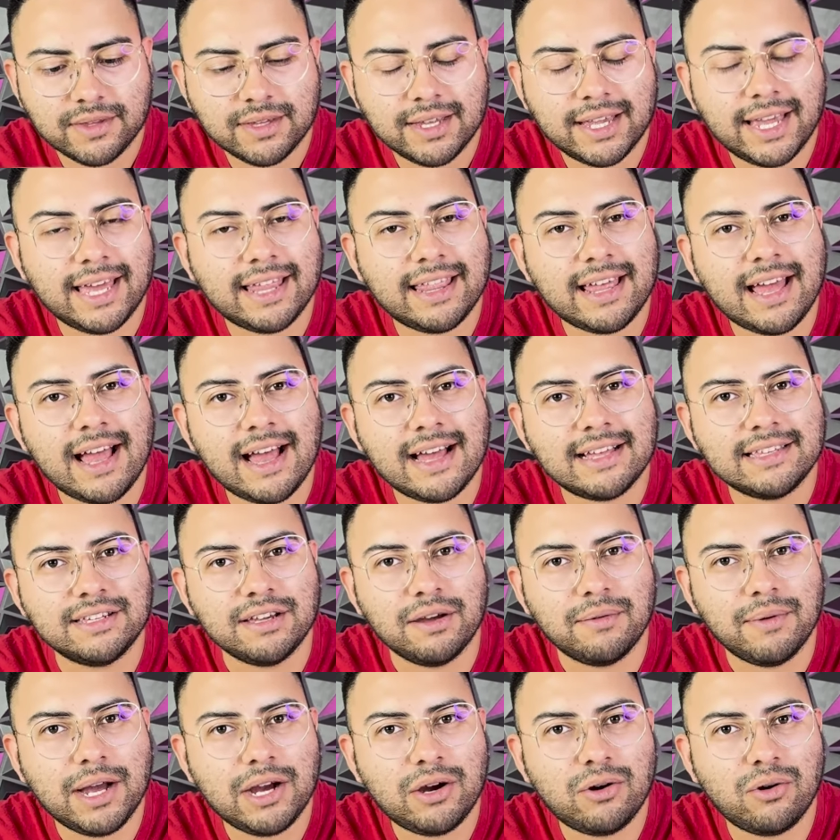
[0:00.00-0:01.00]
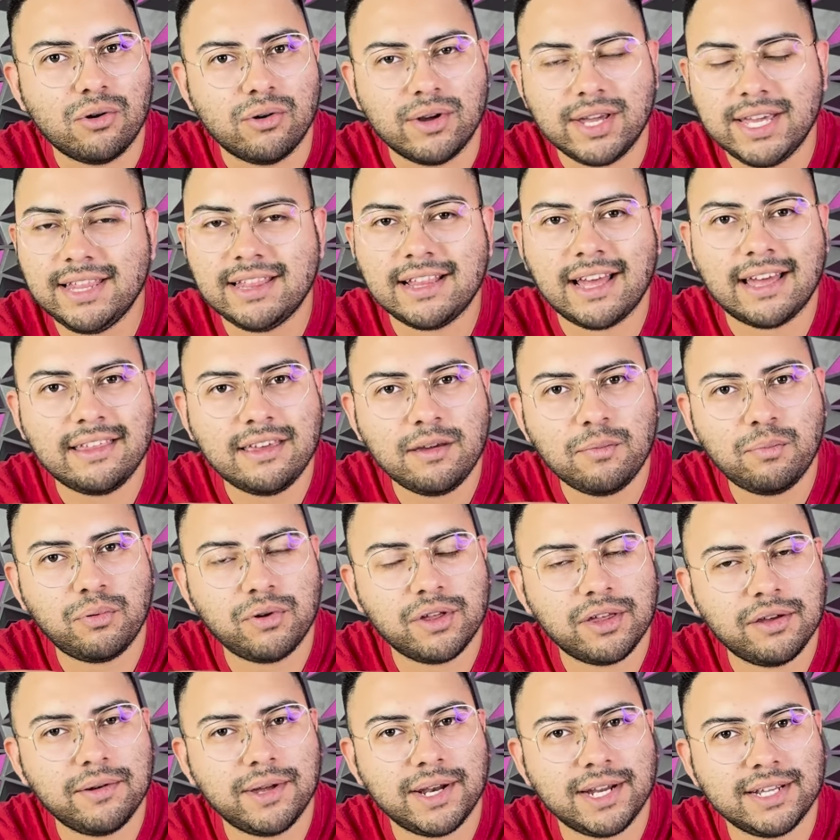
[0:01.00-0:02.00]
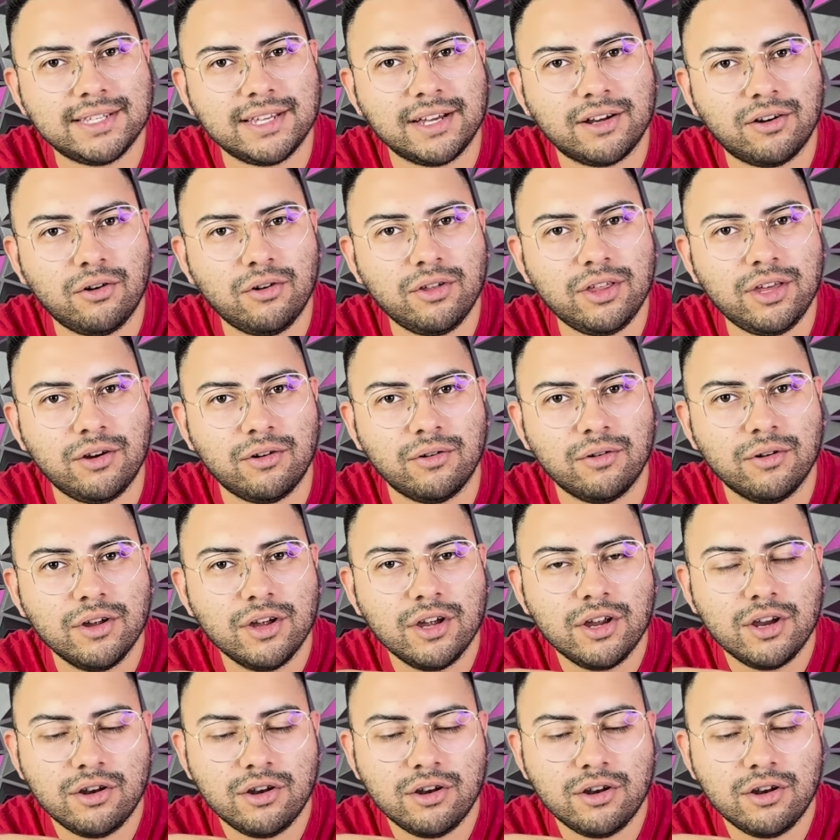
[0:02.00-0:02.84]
queda hacia abajo y nadie puede ver ese código.